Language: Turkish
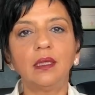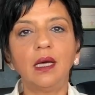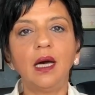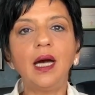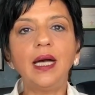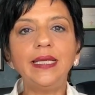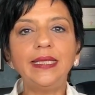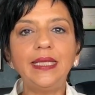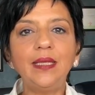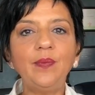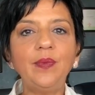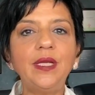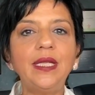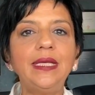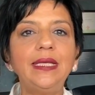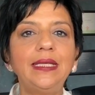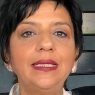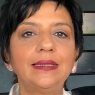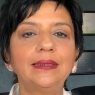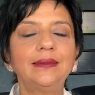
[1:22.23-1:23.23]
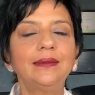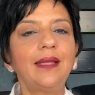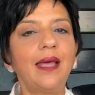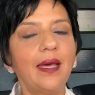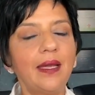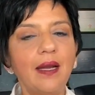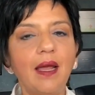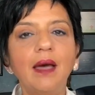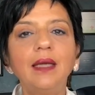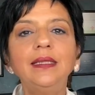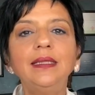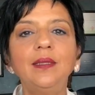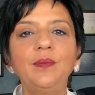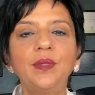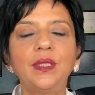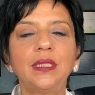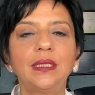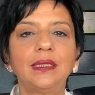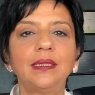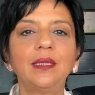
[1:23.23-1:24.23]
Aile bireylerinin herhangi
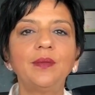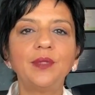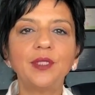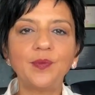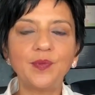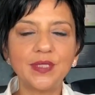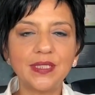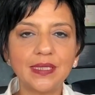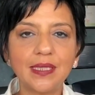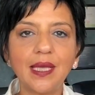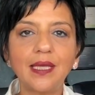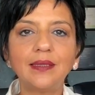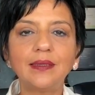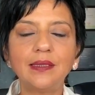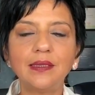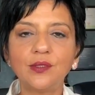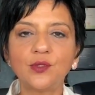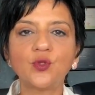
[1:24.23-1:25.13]
birinde bir psikiyatrik